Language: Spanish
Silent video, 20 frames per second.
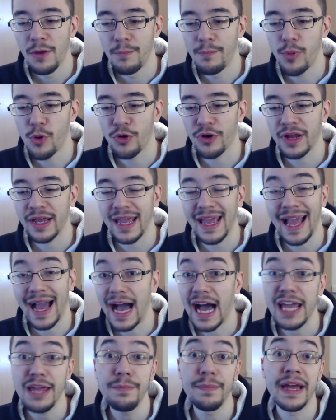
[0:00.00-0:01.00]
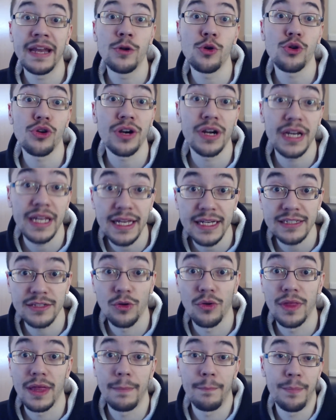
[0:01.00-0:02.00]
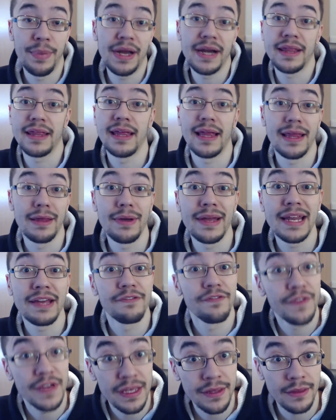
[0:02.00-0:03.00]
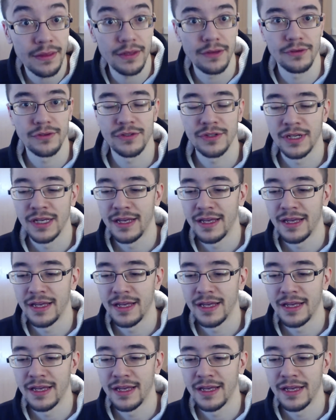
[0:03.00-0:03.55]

¿Porque hay menor riesgo de pérdida de beneficios